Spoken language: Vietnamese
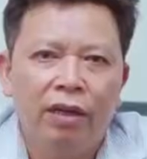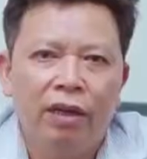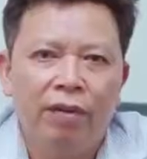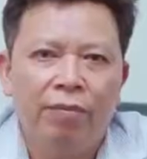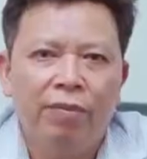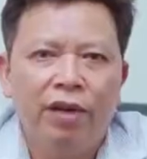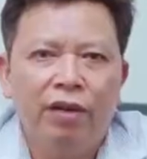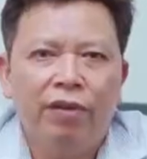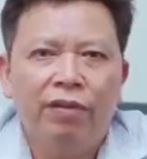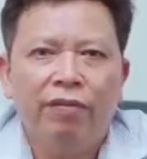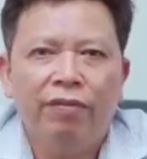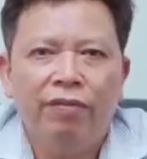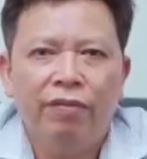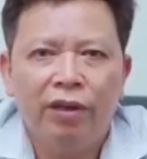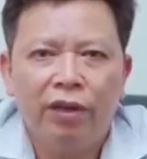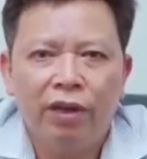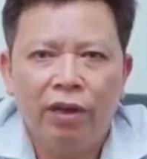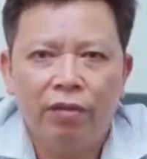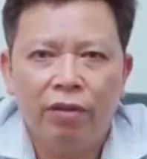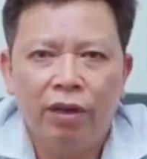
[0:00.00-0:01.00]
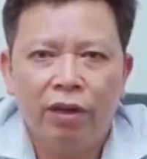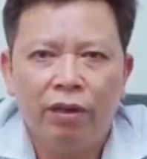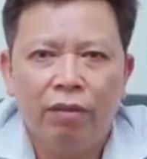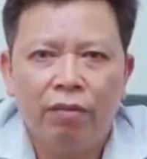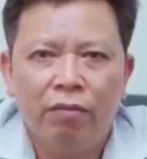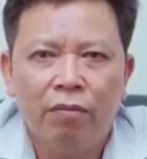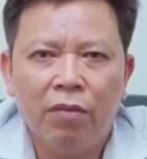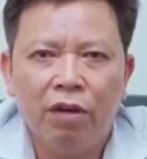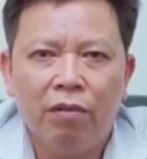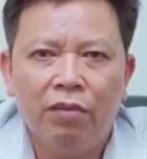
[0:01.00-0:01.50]
Đặc biệt với kỹ
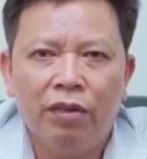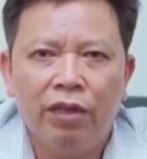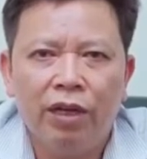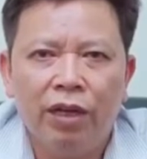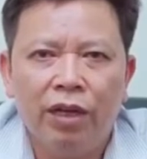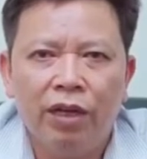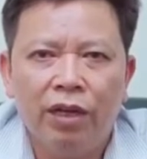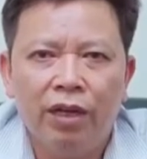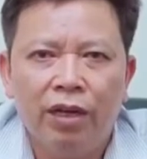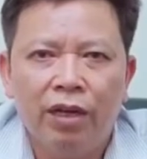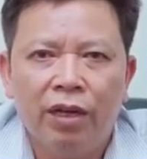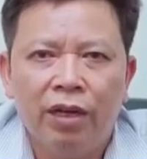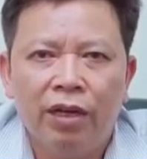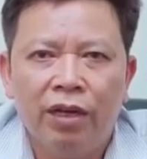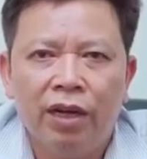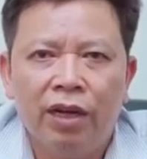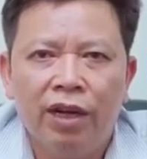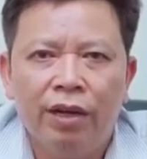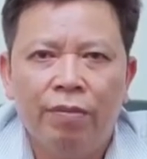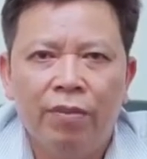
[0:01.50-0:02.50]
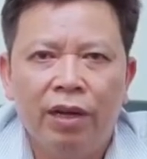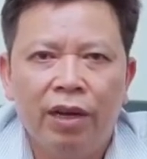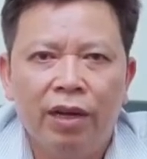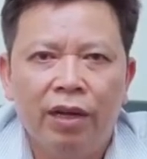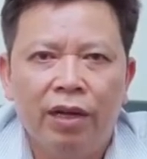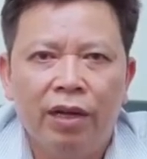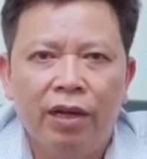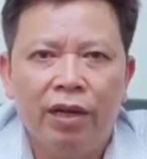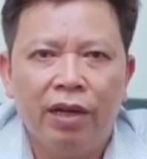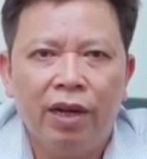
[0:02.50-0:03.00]
thuật bào chế
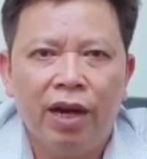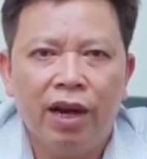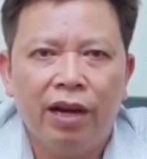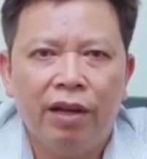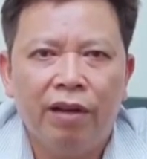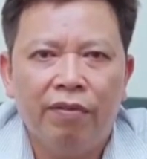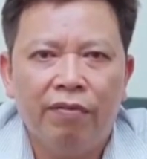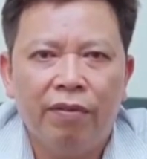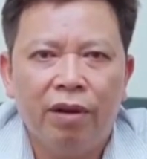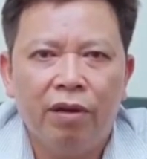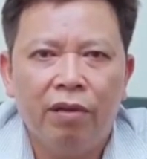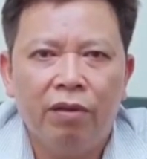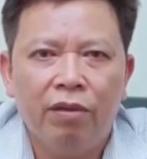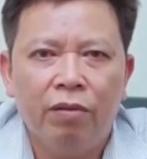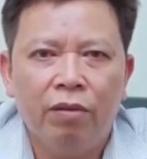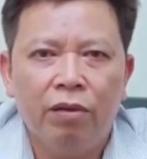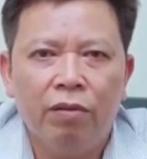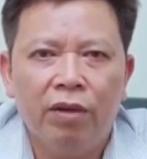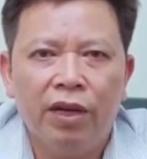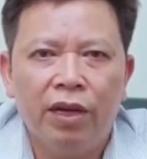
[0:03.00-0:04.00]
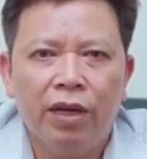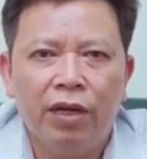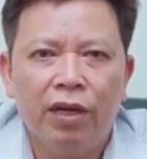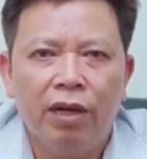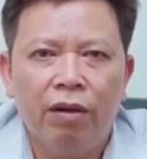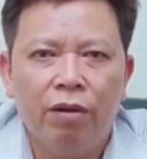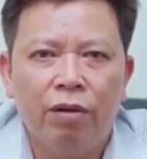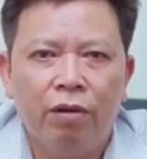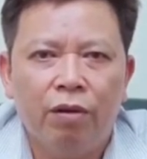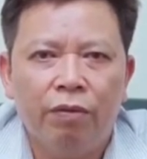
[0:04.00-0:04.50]
nan hiện đại và ứng dụng công nghệ
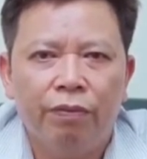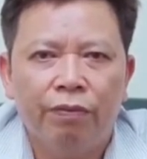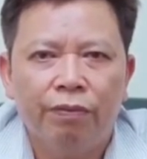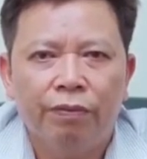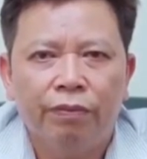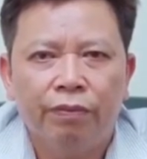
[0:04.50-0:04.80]
nano,